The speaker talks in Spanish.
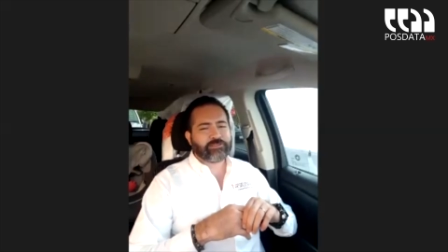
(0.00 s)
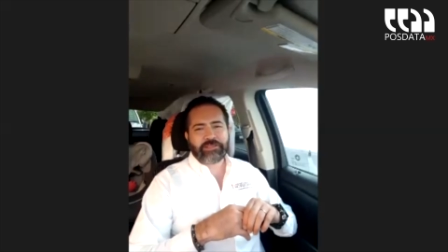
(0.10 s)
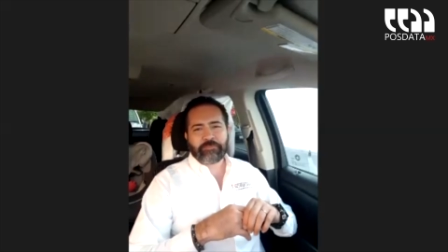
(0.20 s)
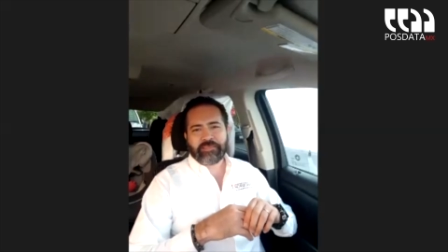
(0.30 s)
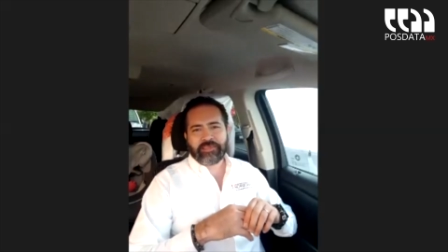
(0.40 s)

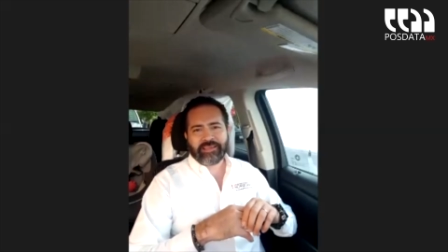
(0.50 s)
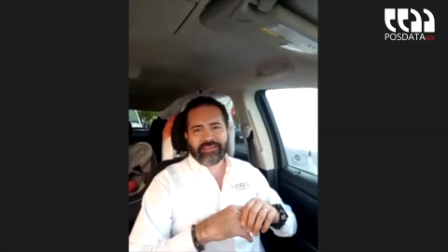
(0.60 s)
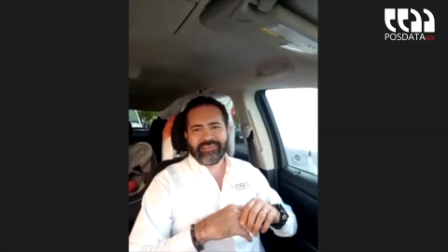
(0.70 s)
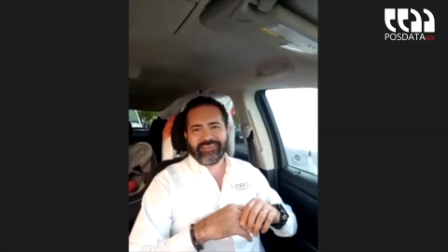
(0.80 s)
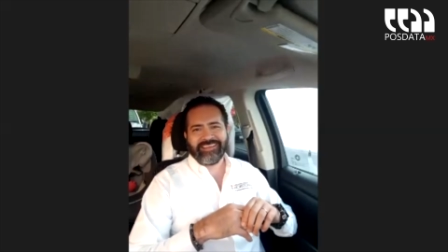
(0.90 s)
once y media.
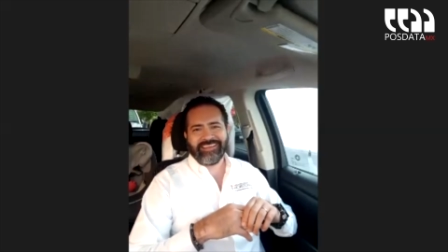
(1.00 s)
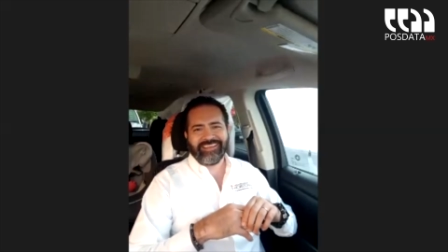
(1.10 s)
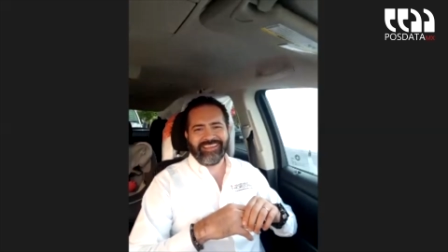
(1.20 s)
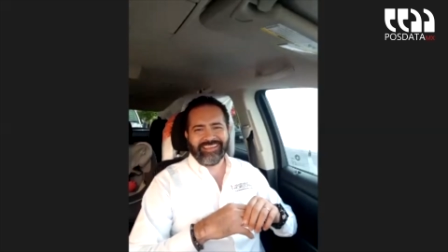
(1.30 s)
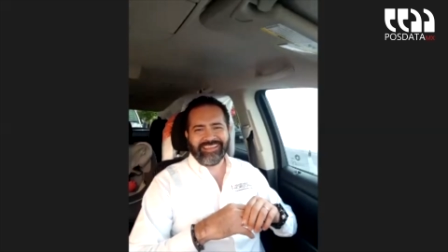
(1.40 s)
A
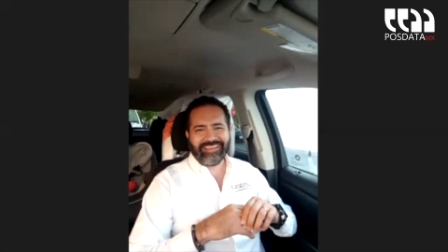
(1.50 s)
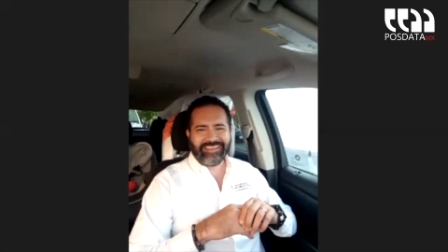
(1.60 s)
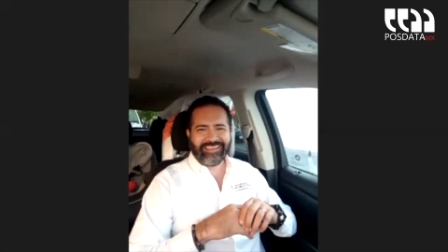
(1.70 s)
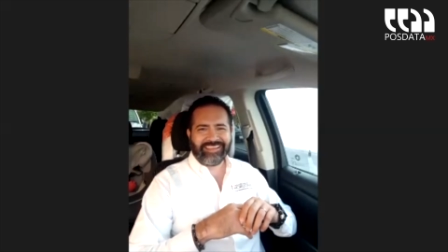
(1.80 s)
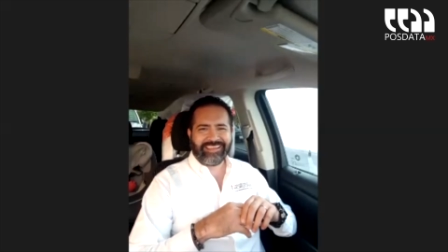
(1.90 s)
las once y
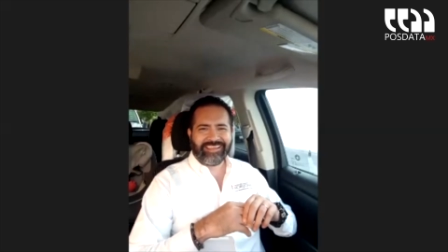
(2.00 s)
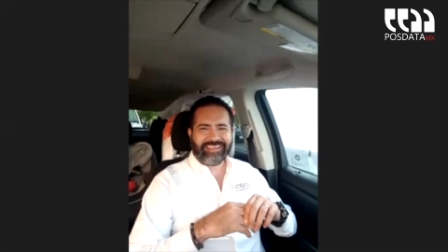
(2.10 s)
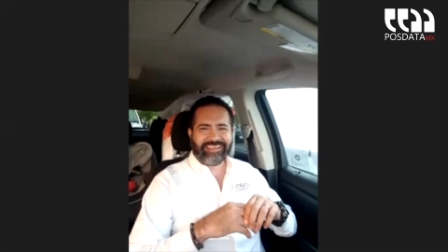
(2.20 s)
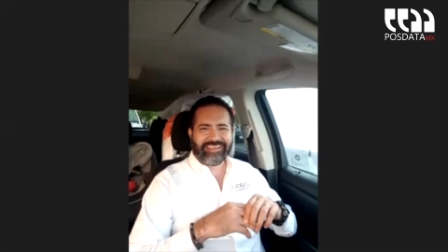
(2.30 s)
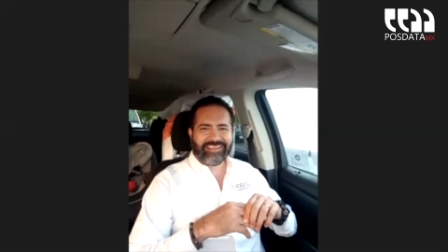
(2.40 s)
media la
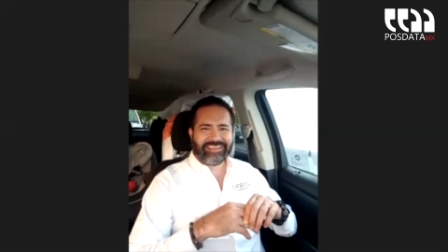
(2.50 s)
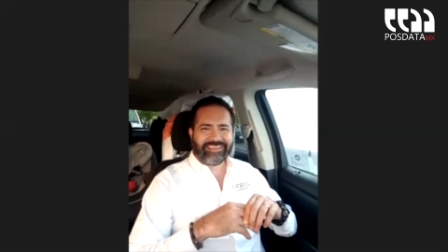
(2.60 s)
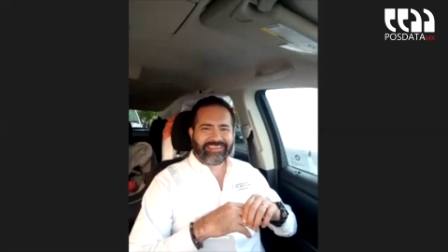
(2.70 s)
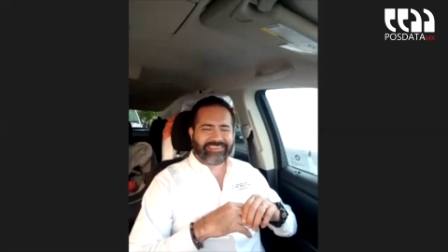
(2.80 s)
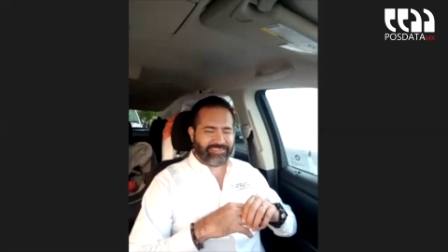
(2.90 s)
comida.
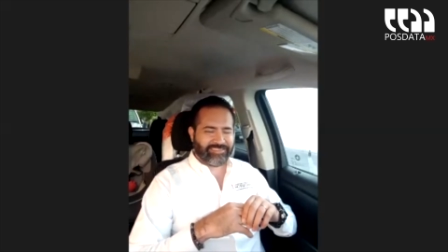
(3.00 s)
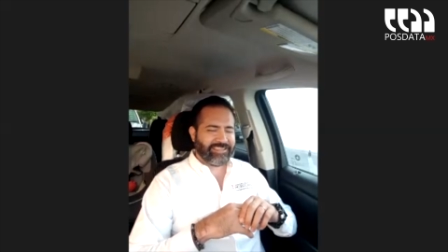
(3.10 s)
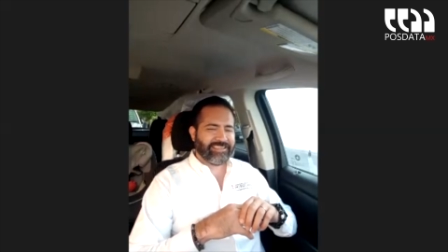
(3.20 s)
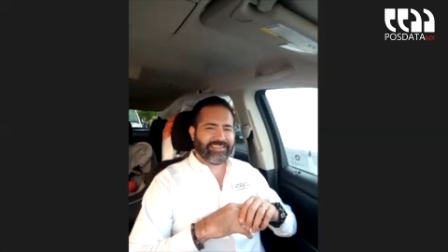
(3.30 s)
Sí.